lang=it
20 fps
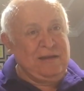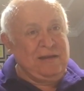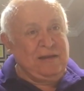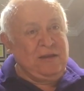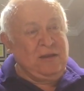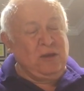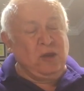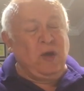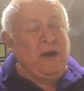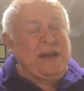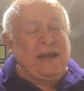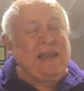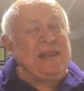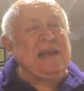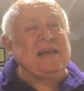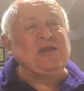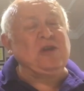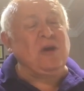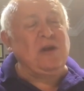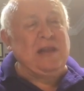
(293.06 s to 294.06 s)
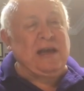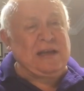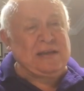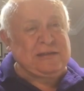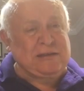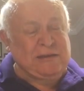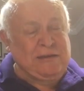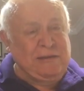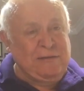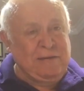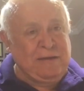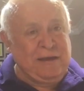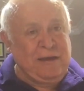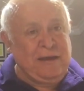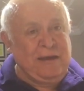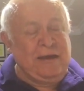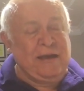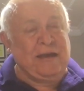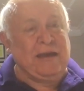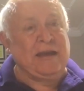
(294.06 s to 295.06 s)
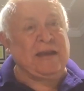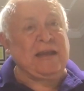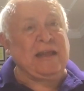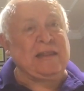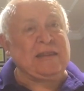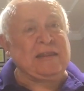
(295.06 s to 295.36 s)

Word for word: Non erano le onde, ma era